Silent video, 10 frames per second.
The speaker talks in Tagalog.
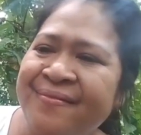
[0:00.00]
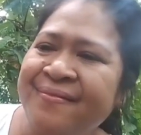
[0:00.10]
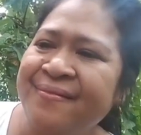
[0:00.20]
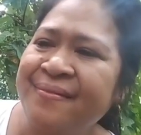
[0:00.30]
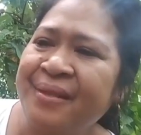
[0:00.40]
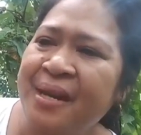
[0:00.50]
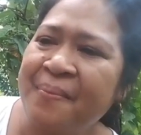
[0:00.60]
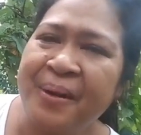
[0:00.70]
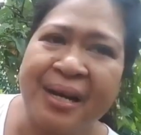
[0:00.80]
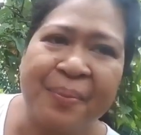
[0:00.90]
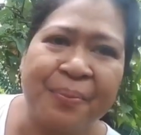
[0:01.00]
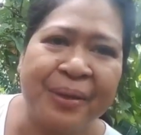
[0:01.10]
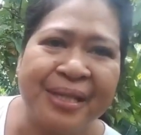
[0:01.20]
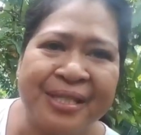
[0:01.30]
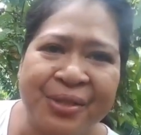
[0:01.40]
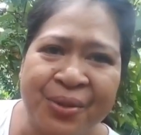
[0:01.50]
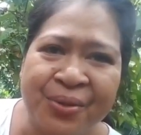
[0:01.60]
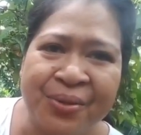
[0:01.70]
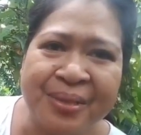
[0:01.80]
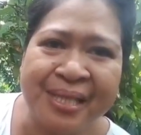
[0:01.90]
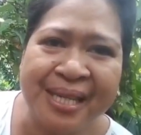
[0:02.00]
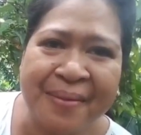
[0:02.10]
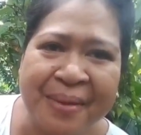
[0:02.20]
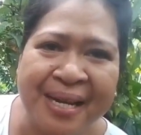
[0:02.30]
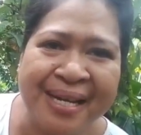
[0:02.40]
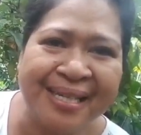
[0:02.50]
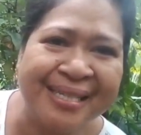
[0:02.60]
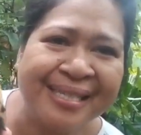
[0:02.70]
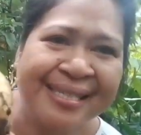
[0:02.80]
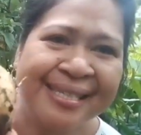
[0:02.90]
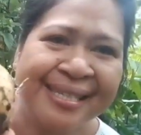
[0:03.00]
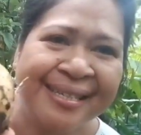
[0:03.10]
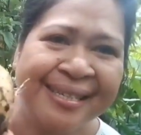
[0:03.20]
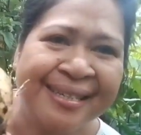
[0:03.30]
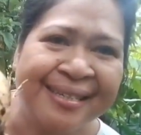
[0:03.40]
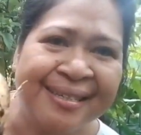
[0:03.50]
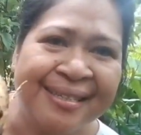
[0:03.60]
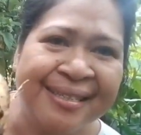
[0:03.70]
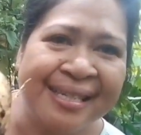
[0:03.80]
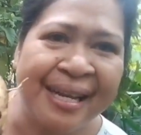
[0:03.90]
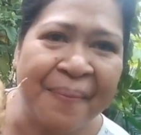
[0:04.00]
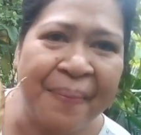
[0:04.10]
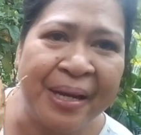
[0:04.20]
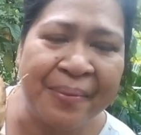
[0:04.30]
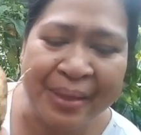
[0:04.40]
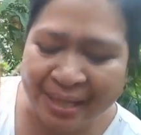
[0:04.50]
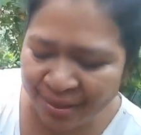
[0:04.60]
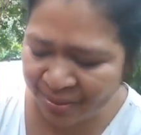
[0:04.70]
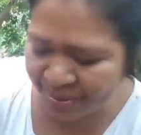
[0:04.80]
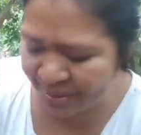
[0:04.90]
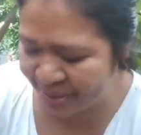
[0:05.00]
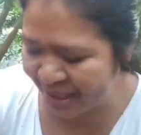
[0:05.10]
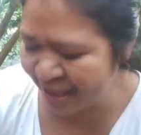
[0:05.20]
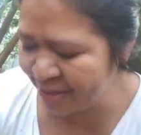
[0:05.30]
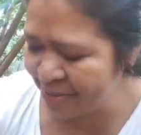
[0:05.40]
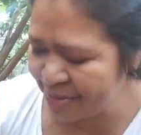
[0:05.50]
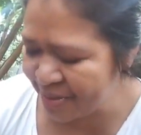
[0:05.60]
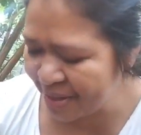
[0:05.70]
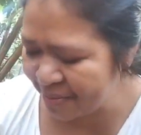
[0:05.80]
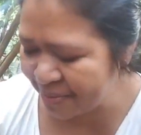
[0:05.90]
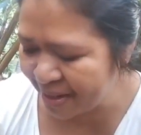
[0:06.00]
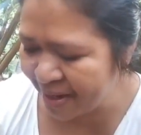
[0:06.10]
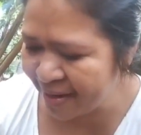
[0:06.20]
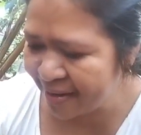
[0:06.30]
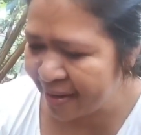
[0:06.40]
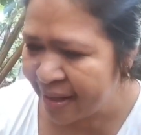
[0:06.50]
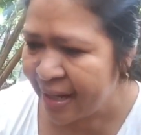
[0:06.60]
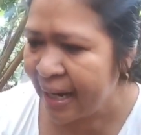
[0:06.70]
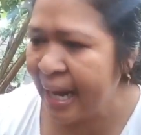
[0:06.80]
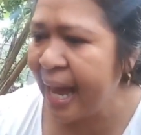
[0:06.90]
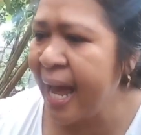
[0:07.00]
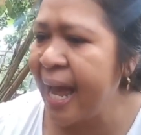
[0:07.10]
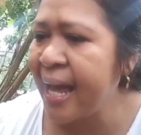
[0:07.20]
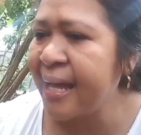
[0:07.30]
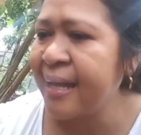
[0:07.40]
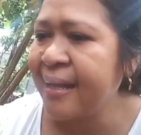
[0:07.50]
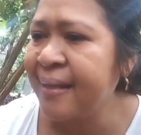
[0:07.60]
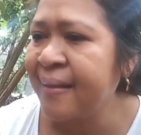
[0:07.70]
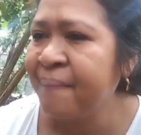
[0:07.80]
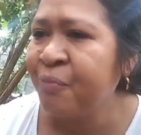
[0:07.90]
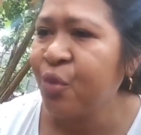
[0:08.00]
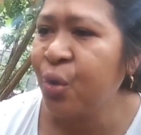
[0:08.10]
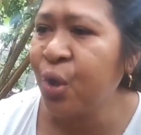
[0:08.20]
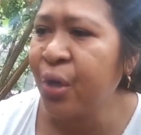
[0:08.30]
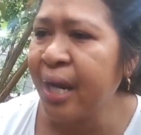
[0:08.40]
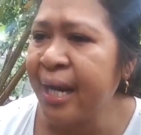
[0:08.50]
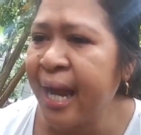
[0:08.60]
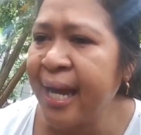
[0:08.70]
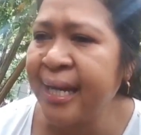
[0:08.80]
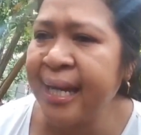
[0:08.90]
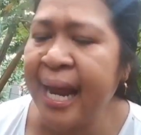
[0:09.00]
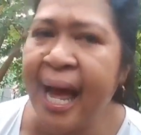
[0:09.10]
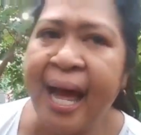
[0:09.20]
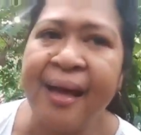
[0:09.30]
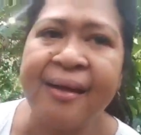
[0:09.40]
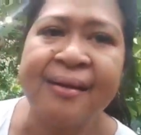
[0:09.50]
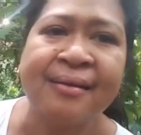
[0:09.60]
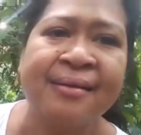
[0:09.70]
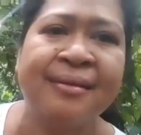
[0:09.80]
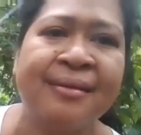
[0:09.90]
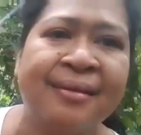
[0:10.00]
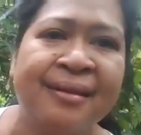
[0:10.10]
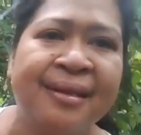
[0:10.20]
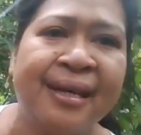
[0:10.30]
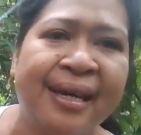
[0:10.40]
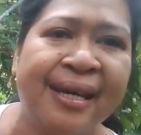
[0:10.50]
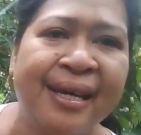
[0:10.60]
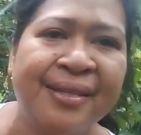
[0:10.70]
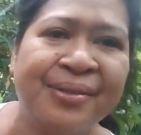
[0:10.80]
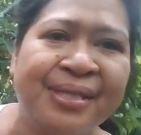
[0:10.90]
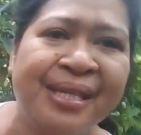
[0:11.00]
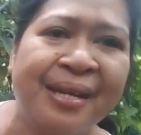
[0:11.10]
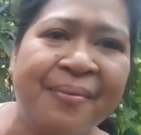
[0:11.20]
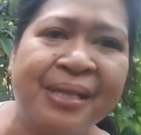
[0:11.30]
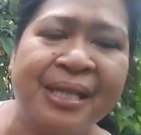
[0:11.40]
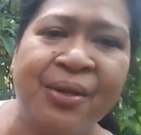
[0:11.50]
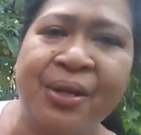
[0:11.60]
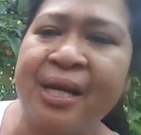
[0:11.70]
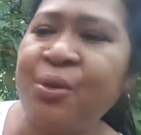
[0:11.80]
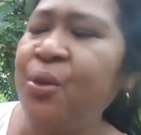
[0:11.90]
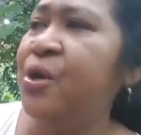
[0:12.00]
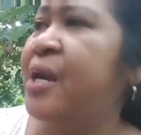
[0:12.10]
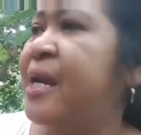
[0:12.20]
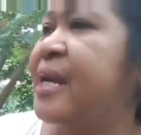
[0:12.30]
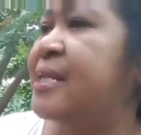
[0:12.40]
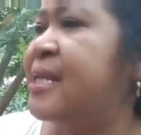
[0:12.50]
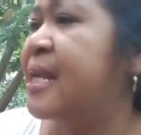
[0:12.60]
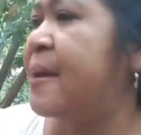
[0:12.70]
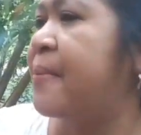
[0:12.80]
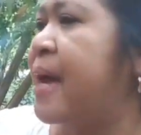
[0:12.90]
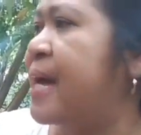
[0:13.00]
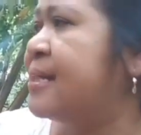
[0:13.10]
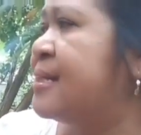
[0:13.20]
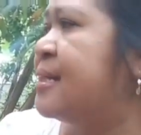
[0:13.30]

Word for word: napaka press kong singkamas Sarap pa naman ito. Tatlo yung nakuha. La! Tulura de ay nila. Ayan yung singkamas ni Lola. Tulura na yung singkamas.